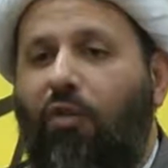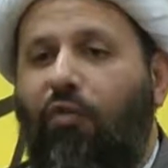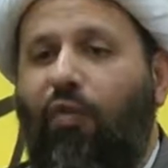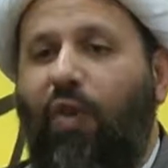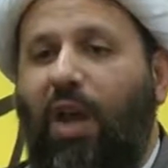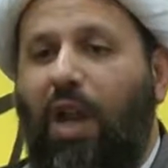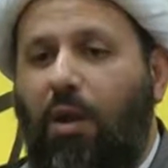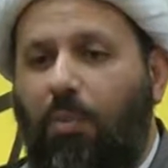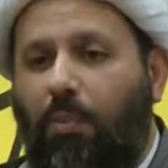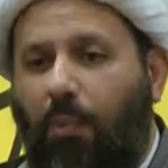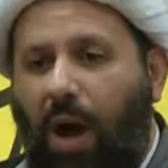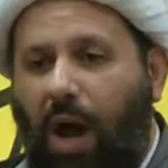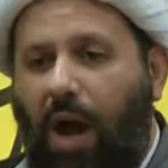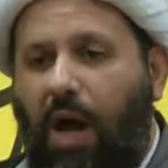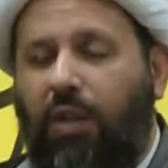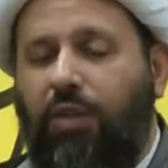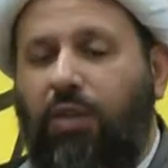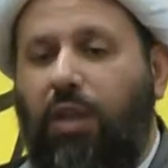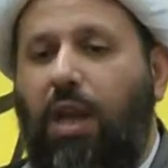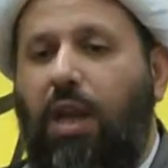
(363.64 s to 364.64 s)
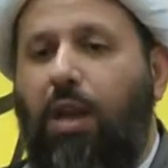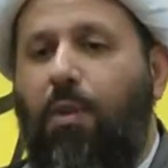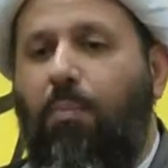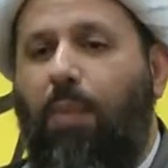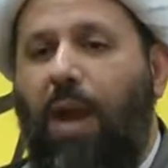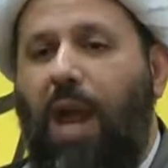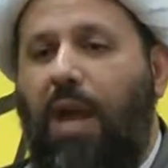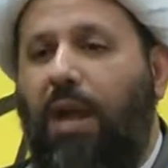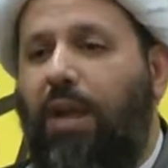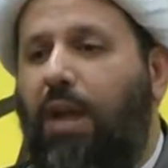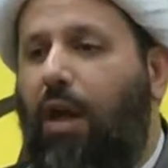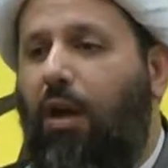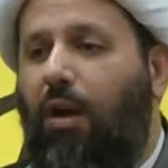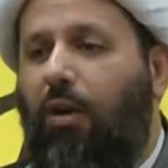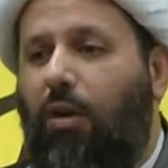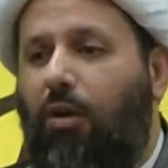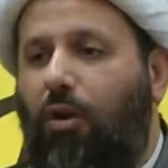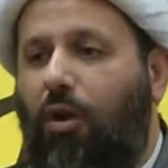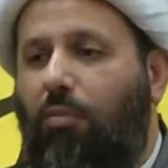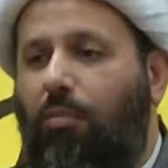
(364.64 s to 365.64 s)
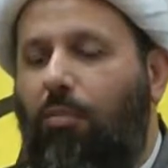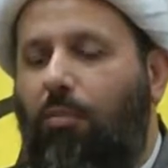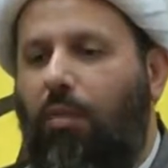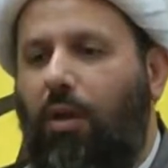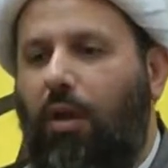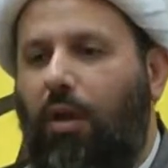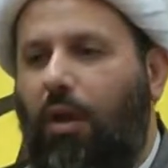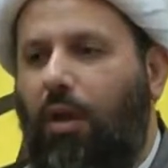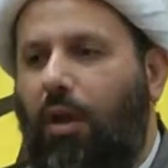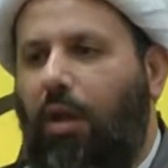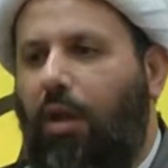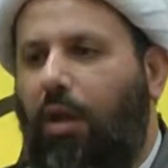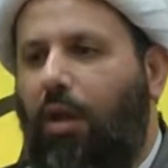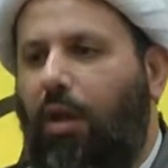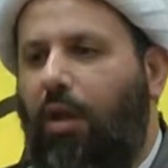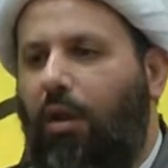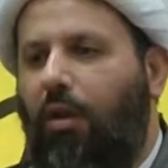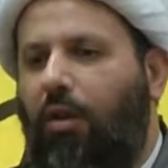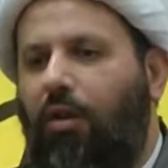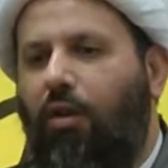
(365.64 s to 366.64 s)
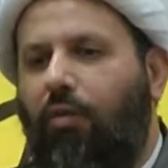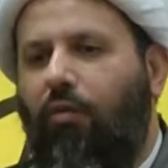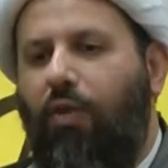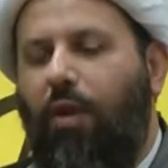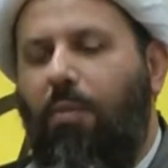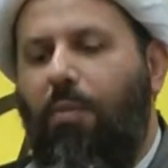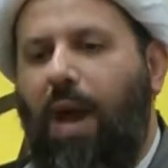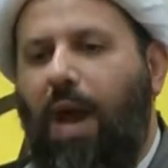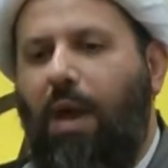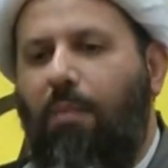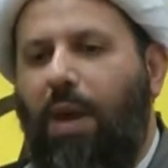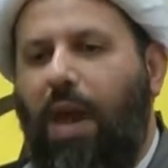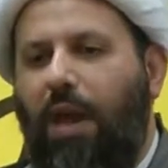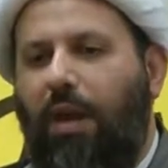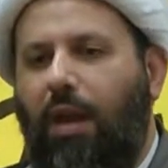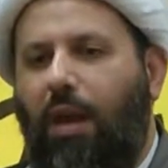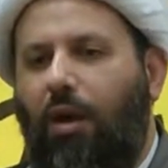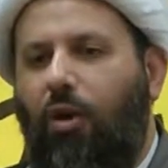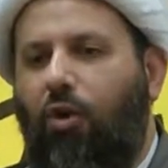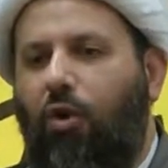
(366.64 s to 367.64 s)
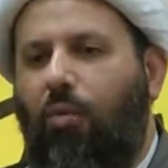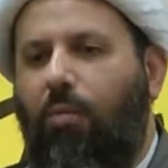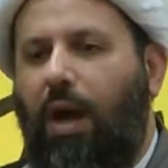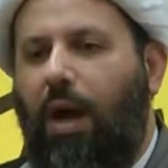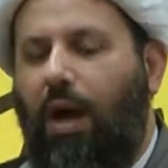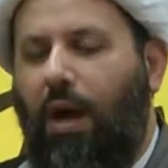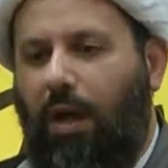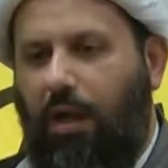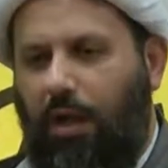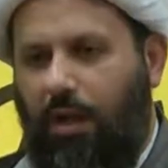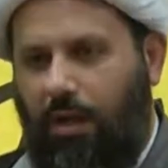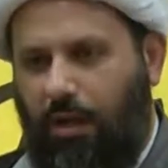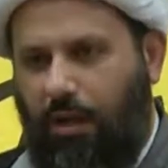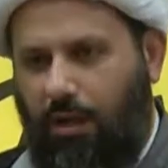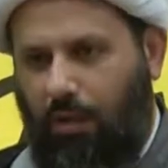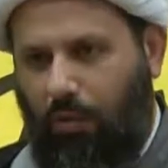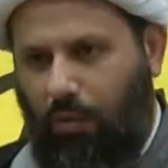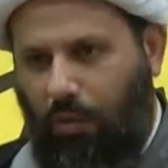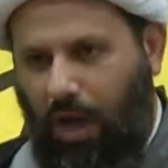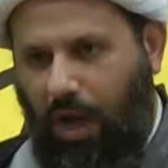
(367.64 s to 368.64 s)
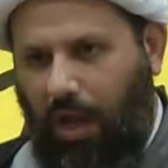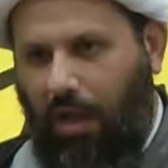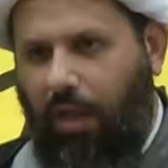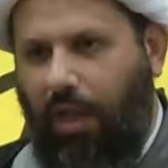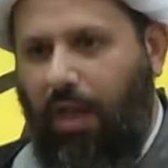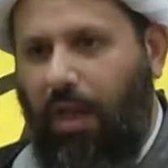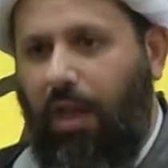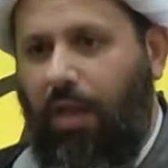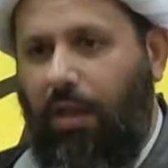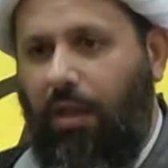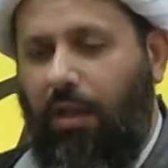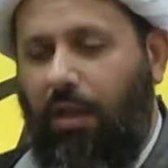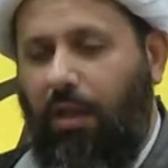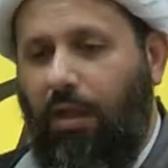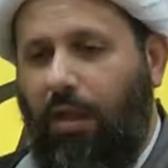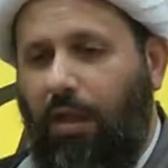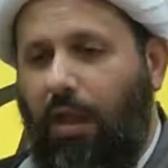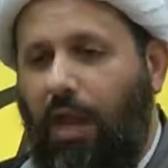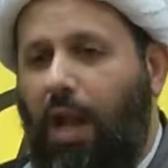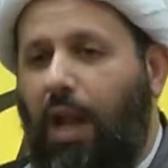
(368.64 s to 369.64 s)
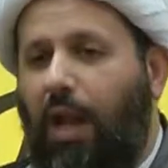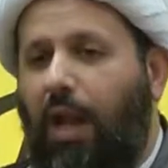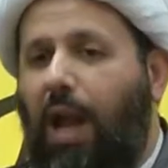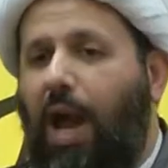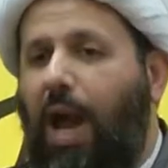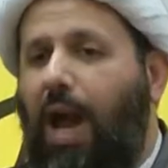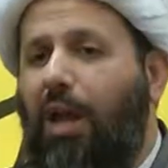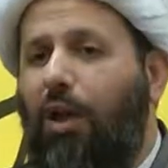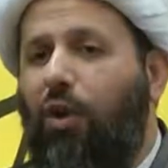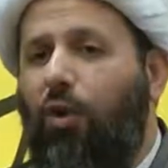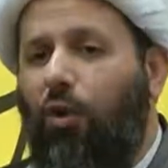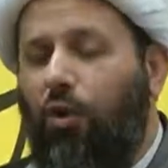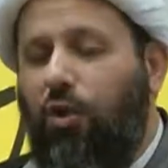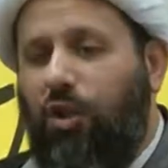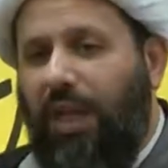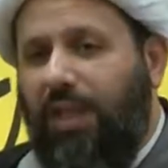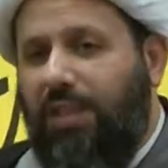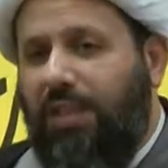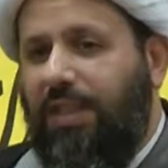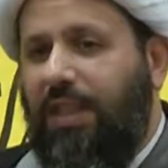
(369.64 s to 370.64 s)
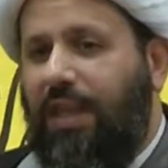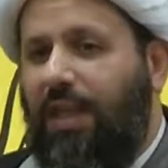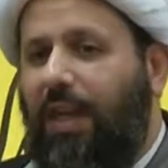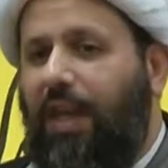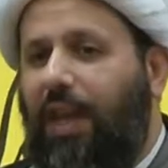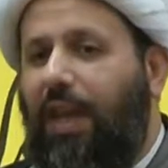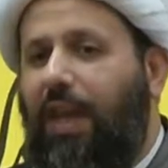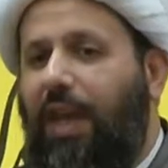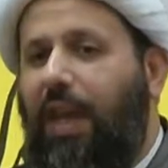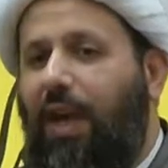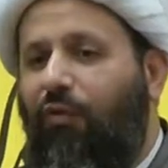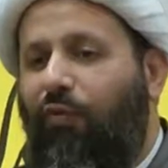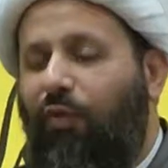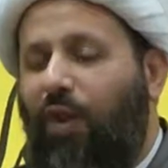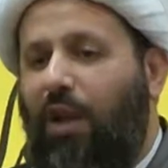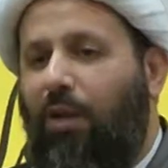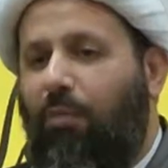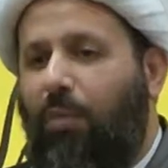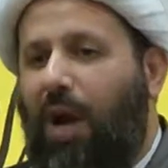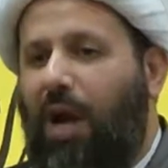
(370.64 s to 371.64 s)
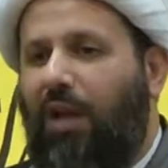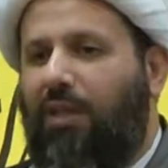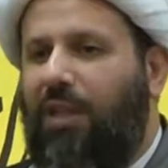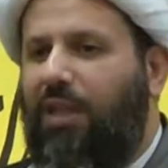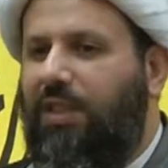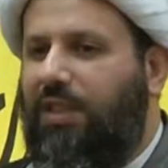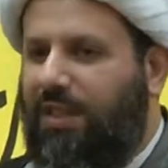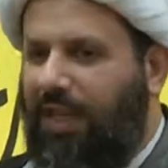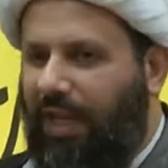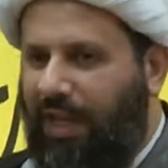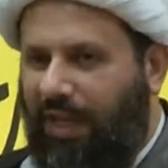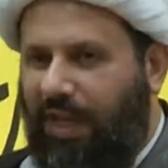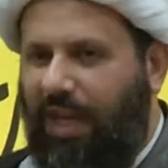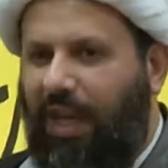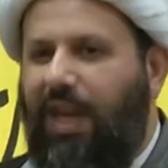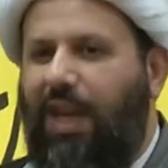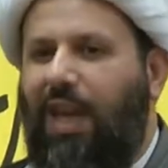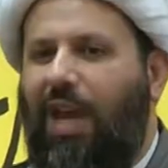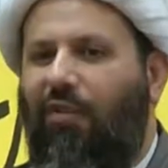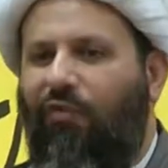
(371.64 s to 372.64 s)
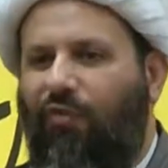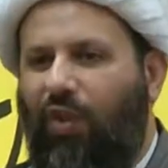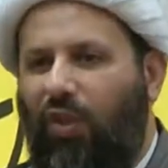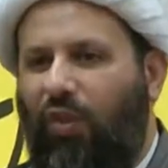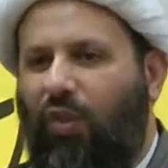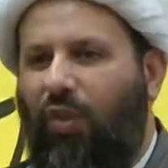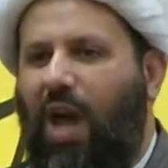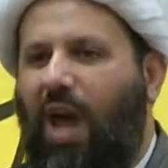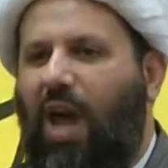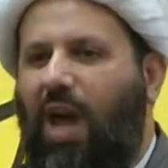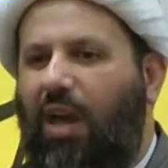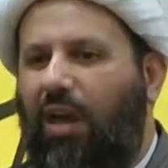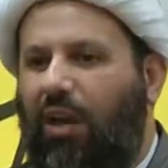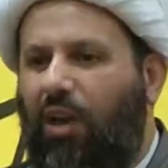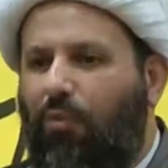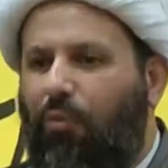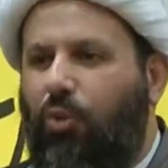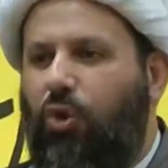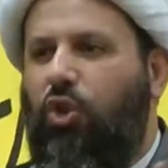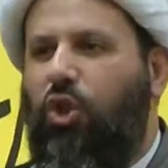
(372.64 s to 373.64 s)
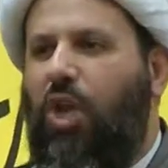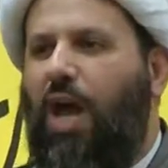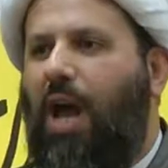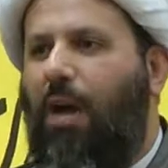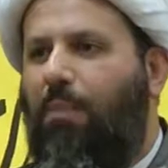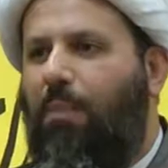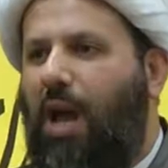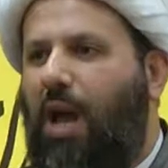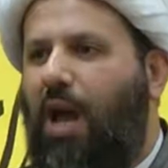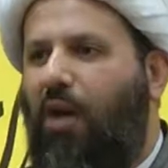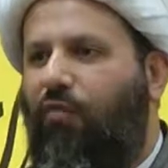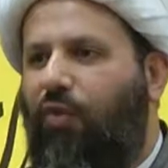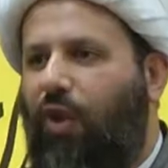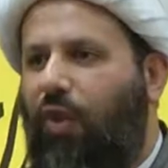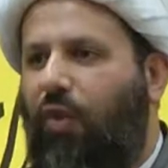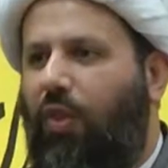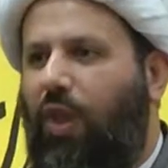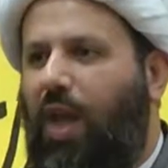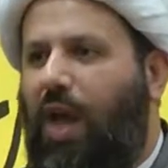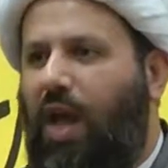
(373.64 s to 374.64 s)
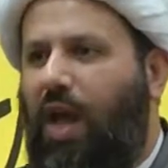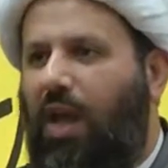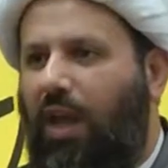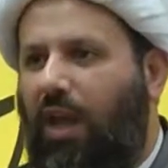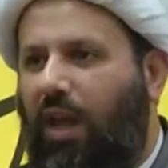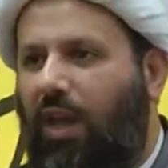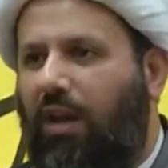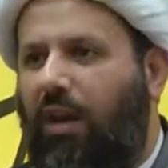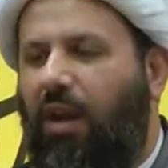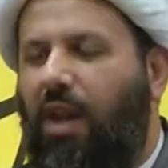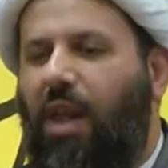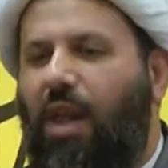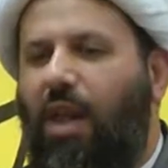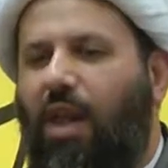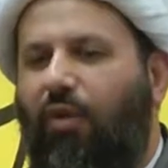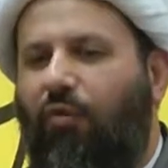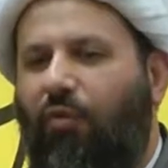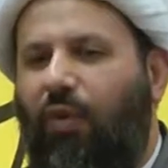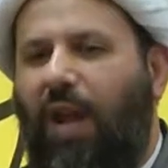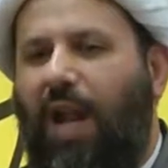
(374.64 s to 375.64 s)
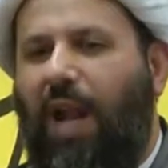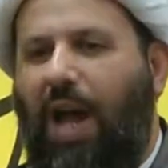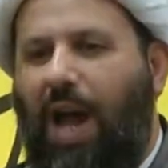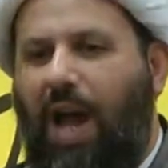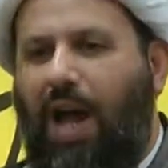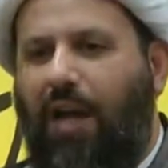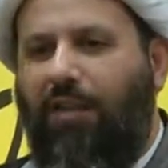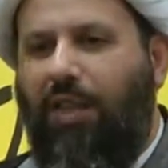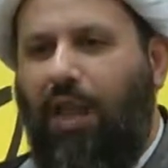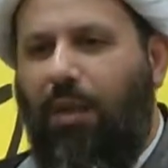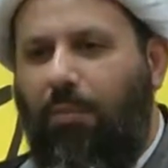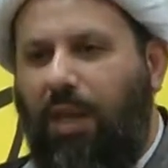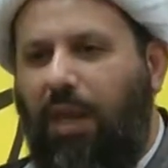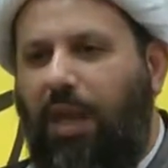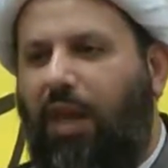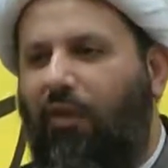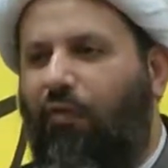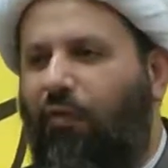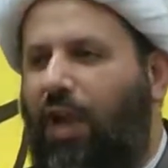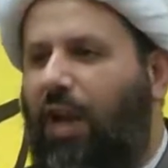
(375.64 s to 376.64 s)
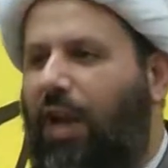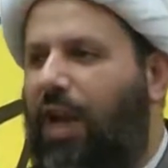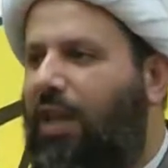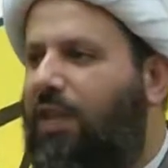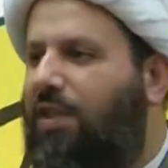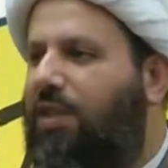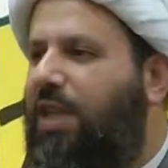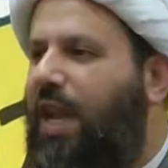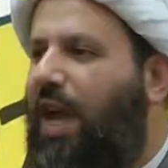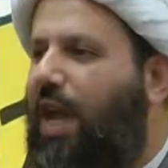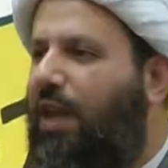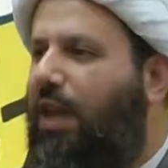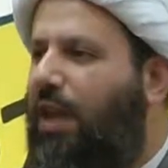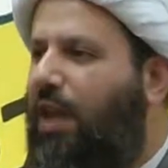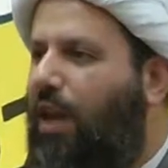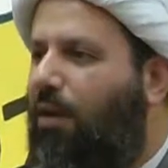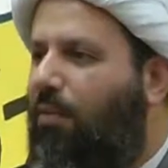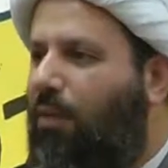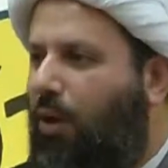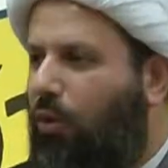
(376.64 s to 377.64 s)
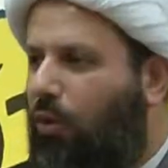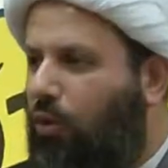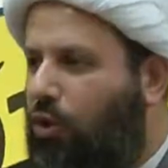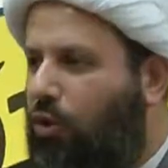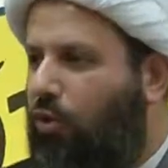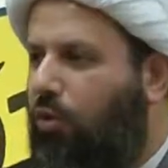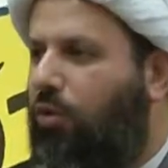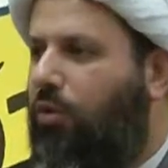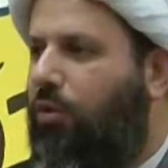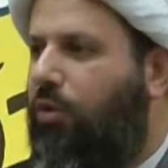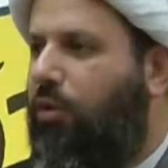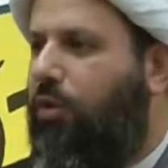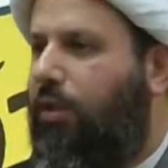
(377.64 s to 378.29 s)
في الباطن بينهم فيما بينهما واضح لا يوجد سنخيه في الباطن سنخيه في الظاهر مشابهه في الظاهر في الادميه في الانسانيه موجود